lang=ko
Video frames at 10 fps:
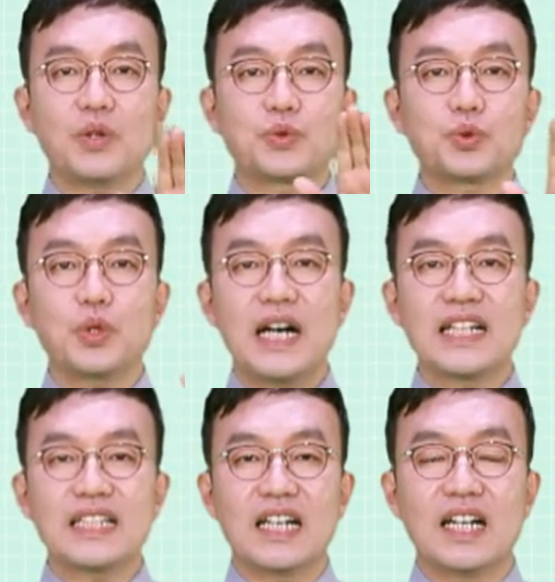
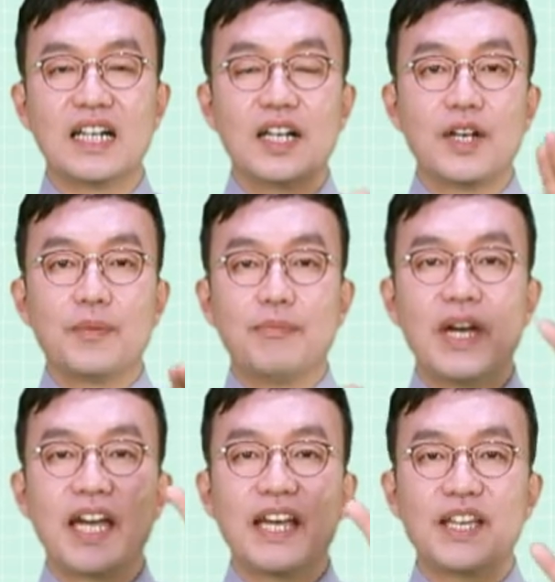没有靠窗的
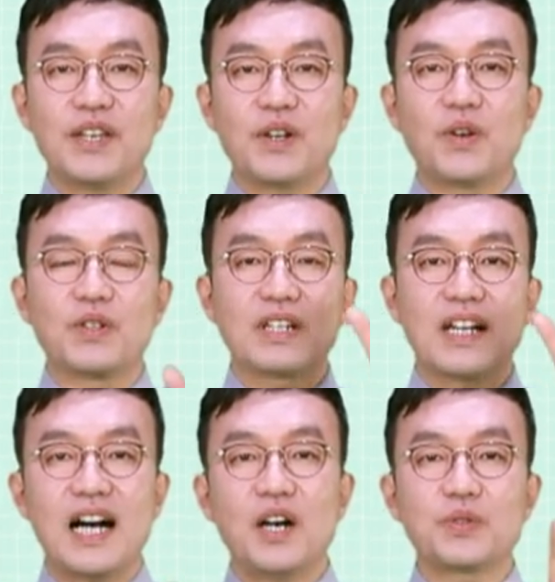
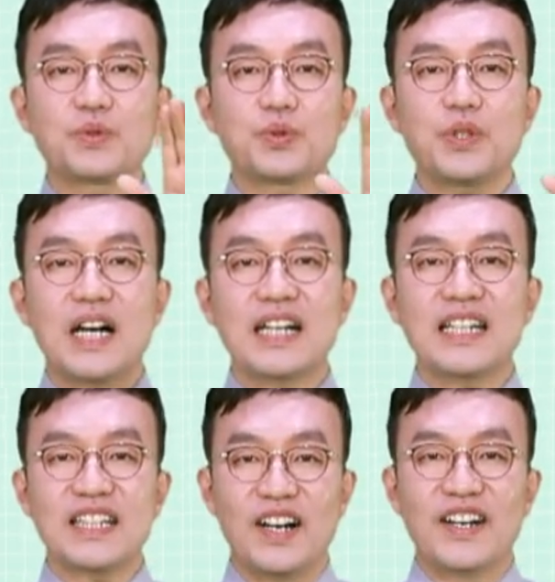카오
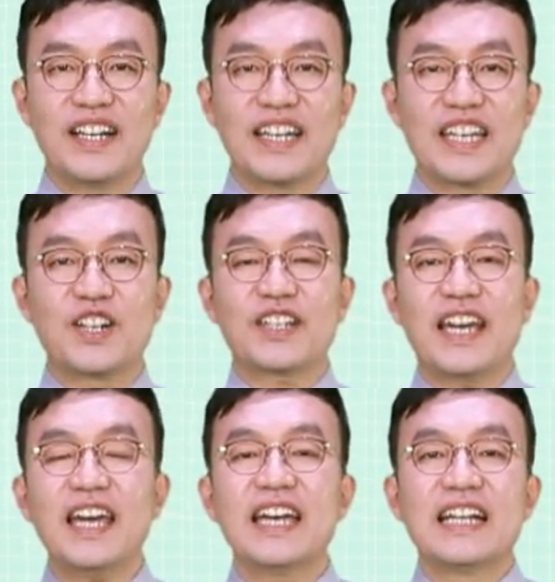靠앙더
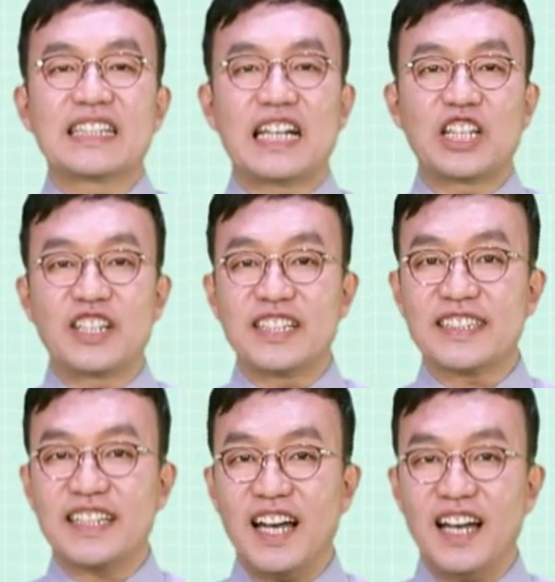이렇게
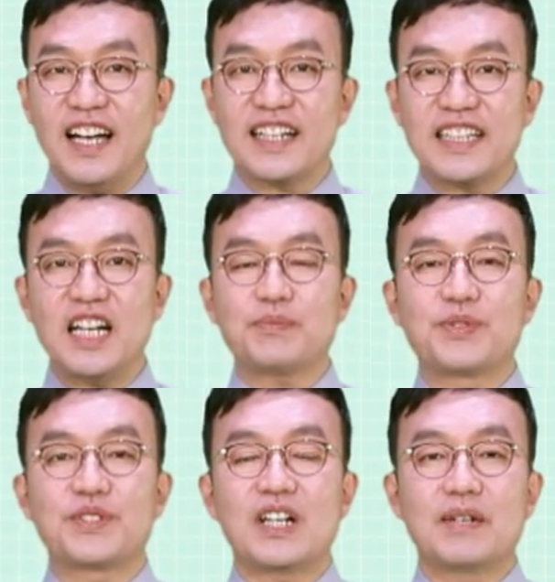단어를 딱딱
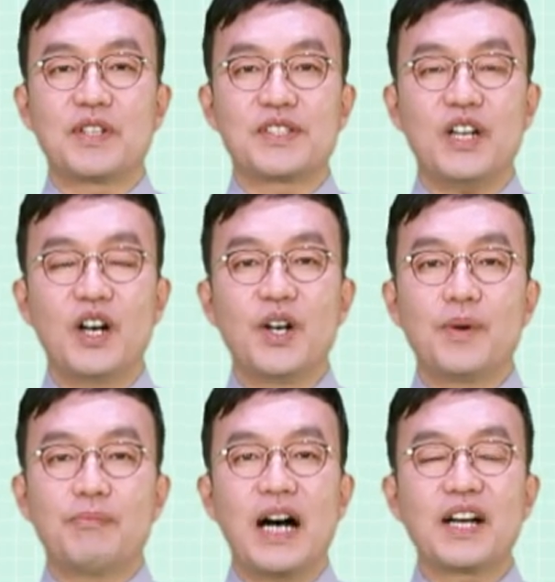붙여가면서
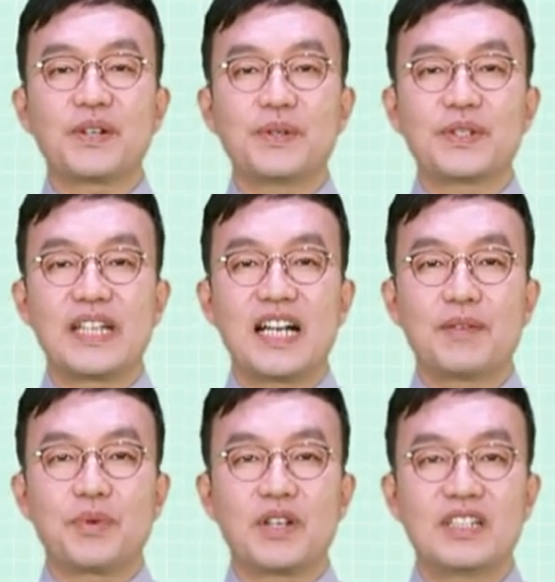많고
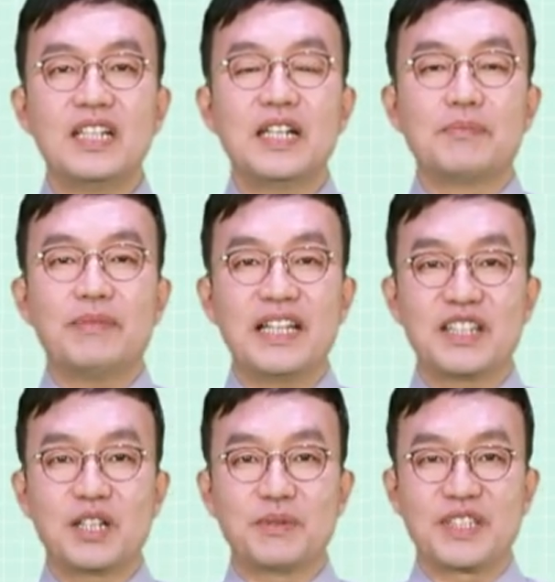다양한 표현을
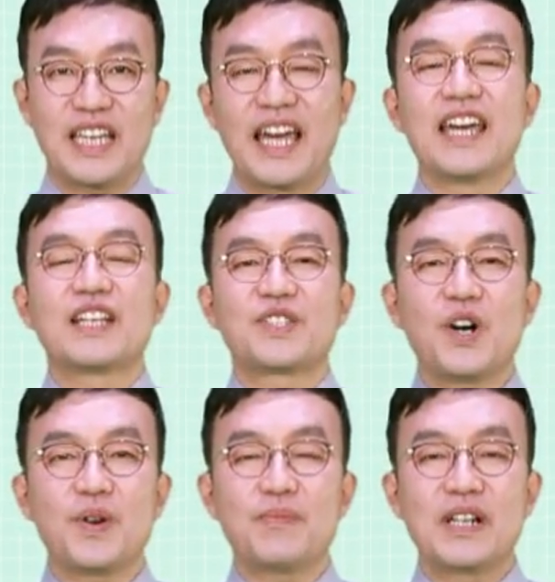만들어 보는 게
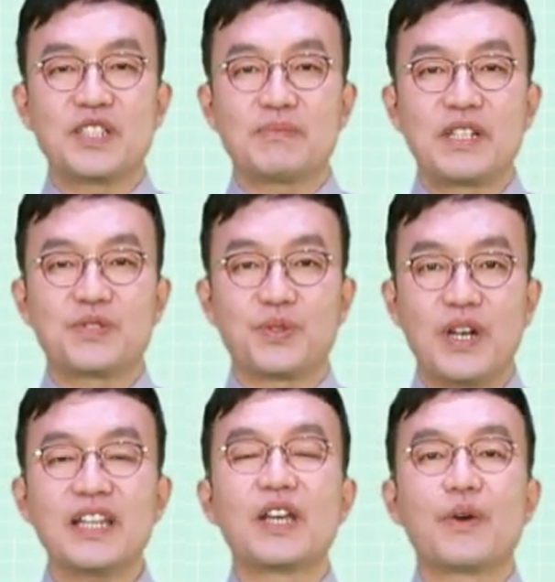정말 정말
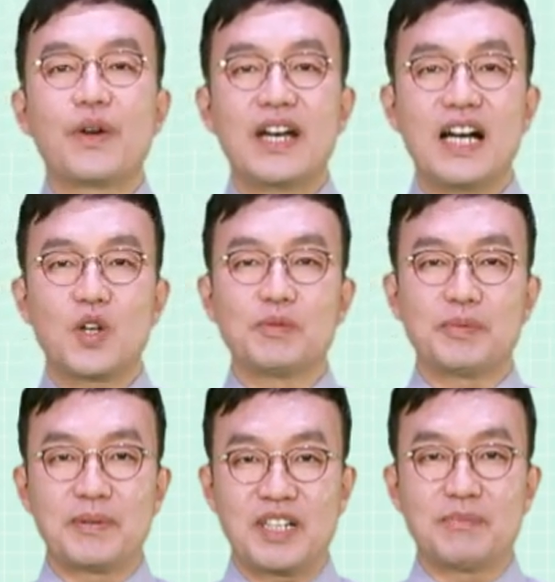중요한 회화
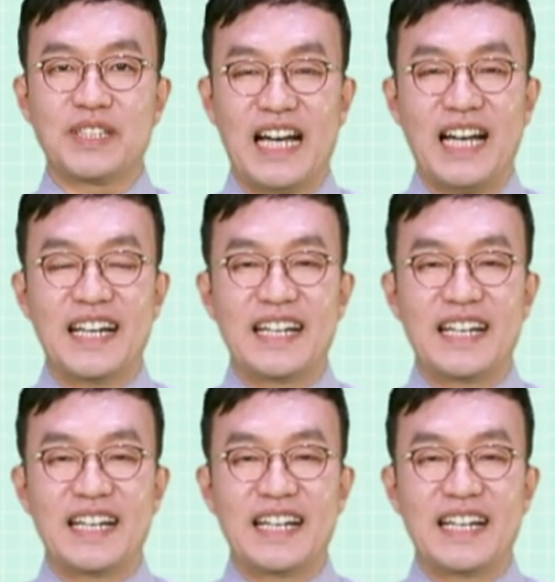공부법일 겁니다.